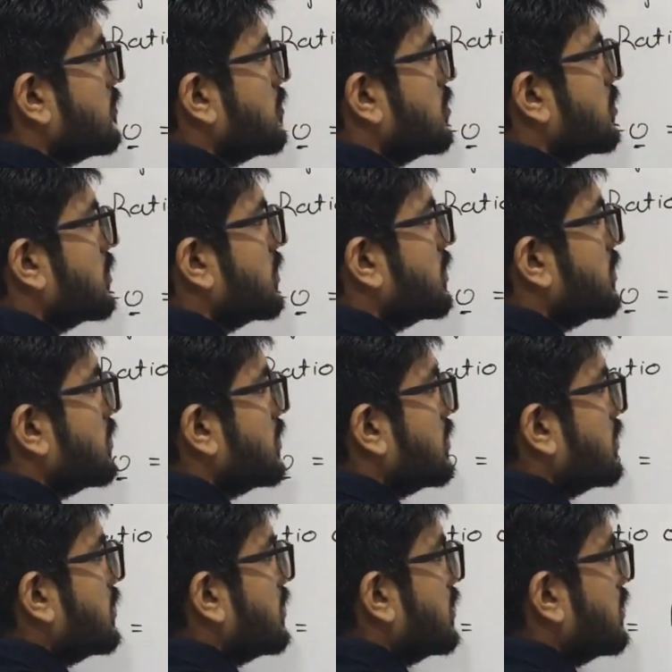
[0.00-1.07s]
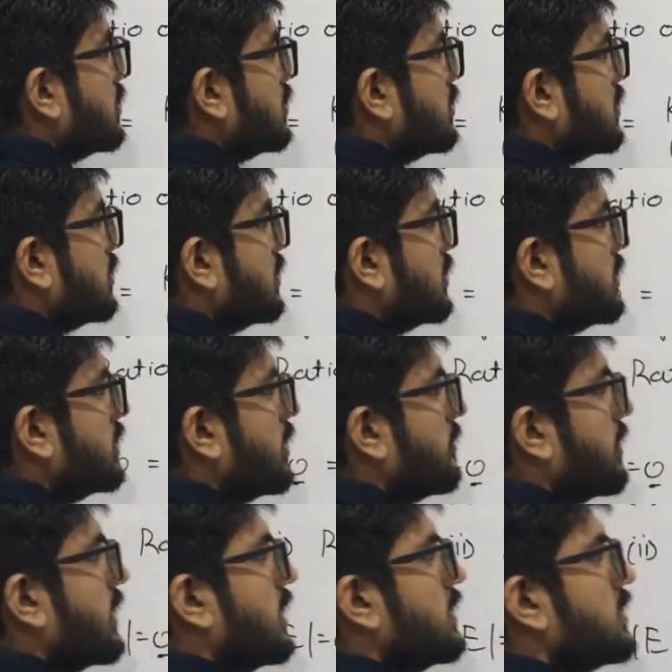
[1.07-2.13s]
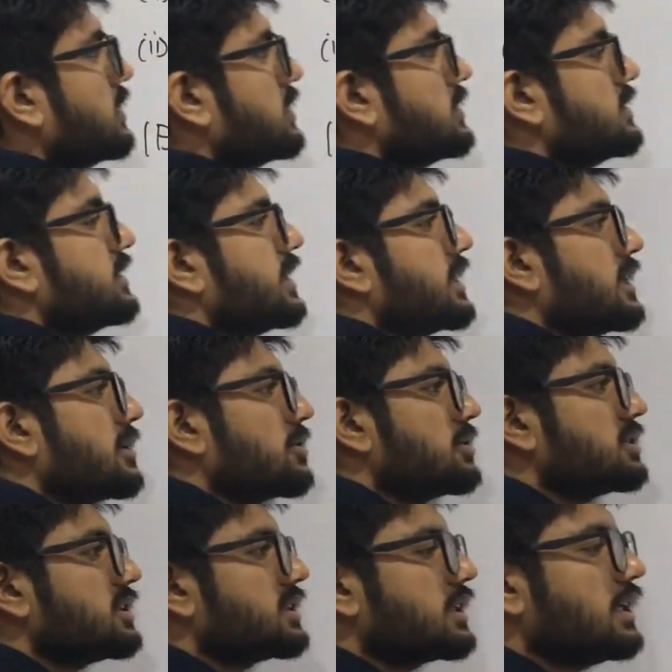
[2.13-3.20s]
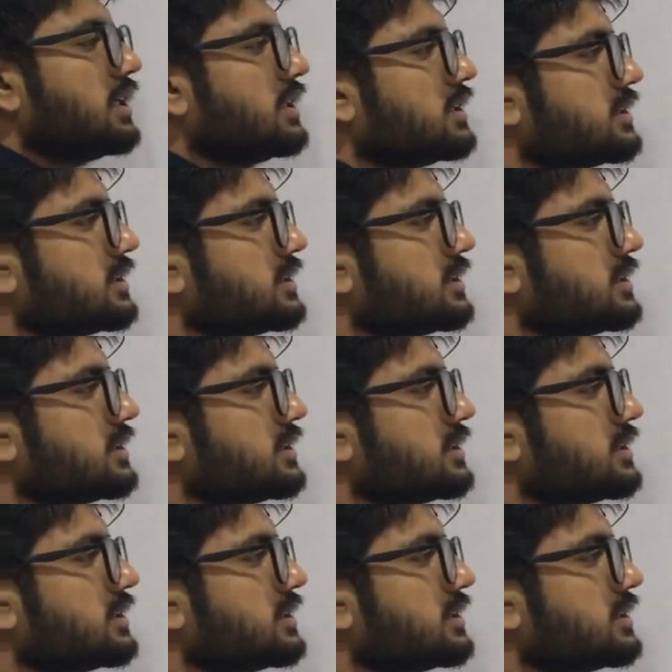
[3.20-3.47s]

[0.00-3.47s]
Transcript: फोर ये हमारा सेकेंड क्वेश्चन का